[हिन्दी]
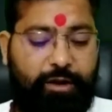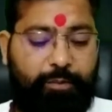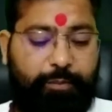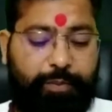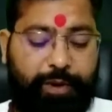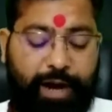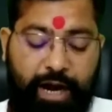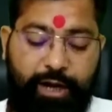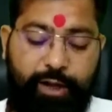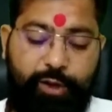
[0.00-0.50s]

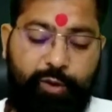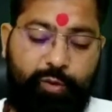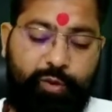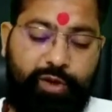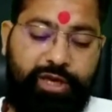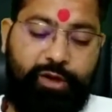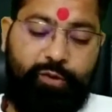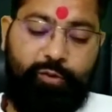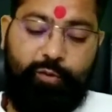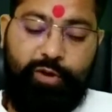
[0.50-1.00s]
प्राणियों
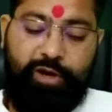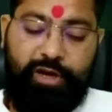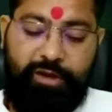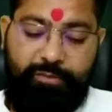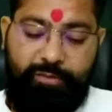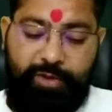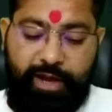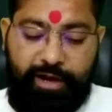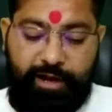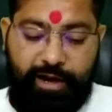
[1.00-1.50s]
की कुंडली
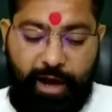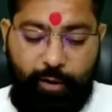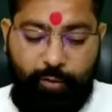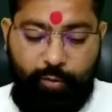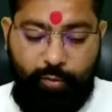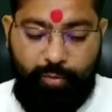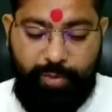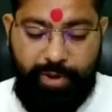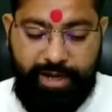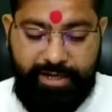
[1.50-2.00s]
में
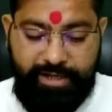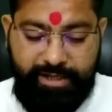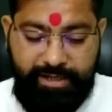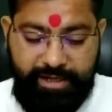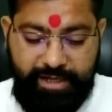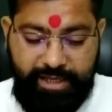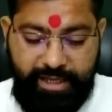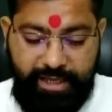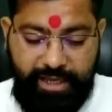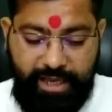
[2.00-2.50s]
राहु बैठ
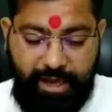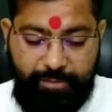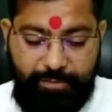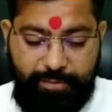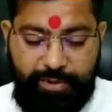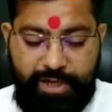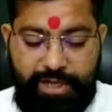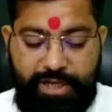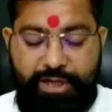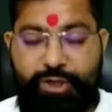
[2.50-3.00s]
करके
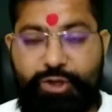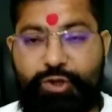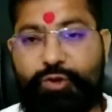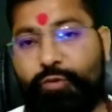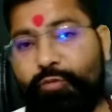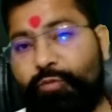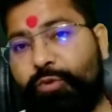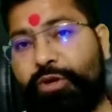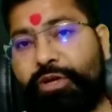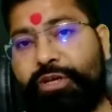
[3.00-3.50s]
अपने
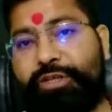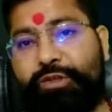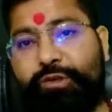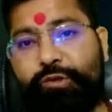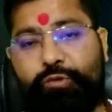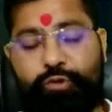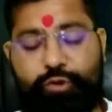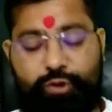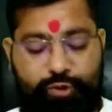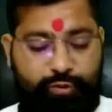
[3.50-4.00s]
शुभ किसी
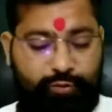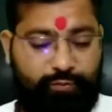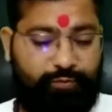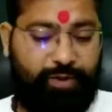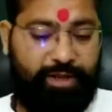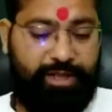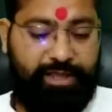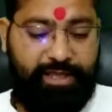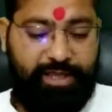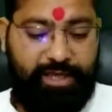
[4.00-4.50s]
को शुभ
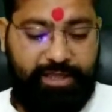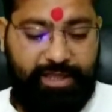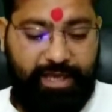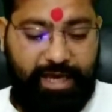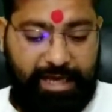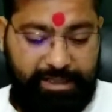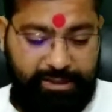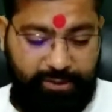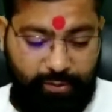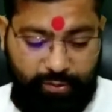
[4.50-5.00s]
फल देता
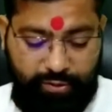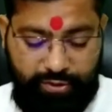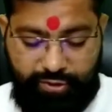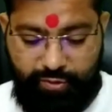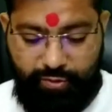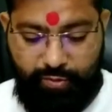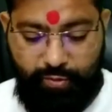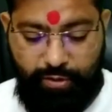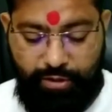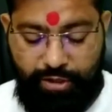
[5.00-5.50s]
है तो
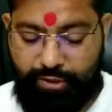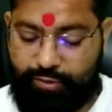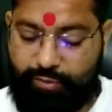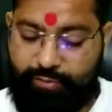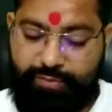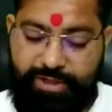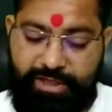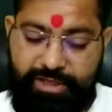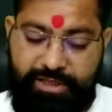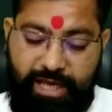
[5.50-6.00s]
किसी को अशुभ
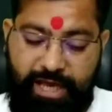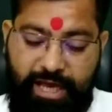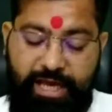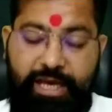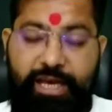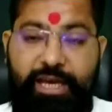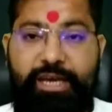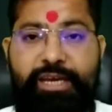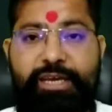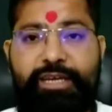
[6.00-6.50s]
देता
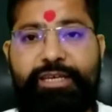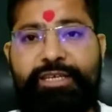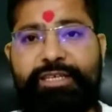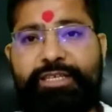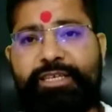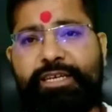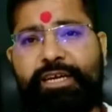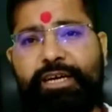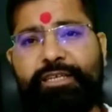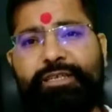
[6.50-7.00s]
है
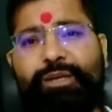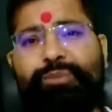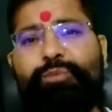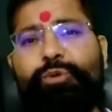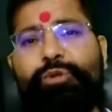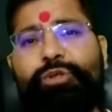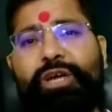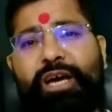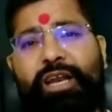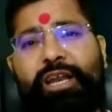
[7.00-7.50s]
किसी का सब
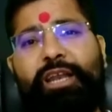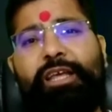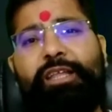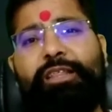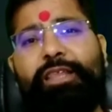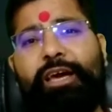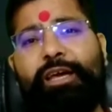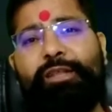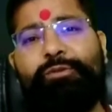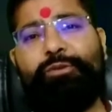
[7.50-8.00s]
कुछ हर
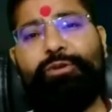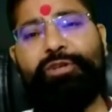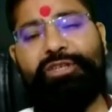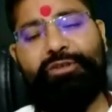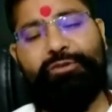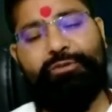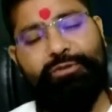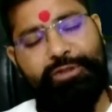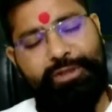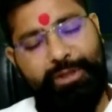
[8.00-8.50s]
लेता है तो
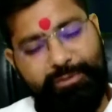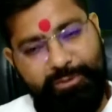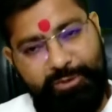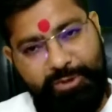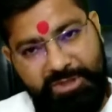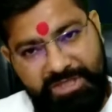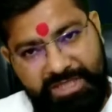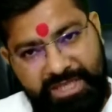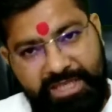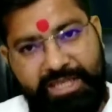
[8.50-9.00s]
किसी को सब
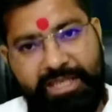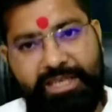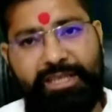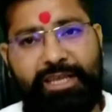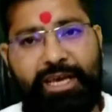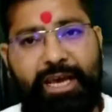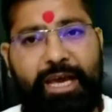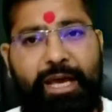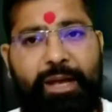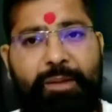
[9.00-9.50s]
कुछ दे
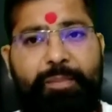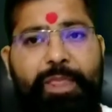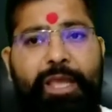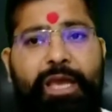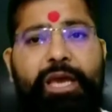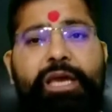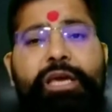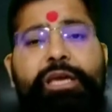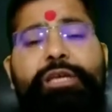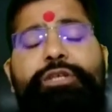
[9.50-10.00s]
देता है
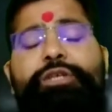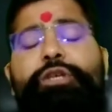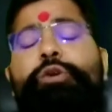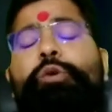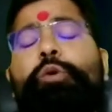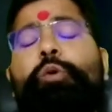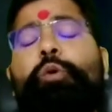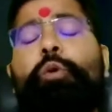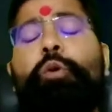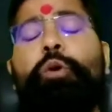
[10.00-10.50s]
किसी को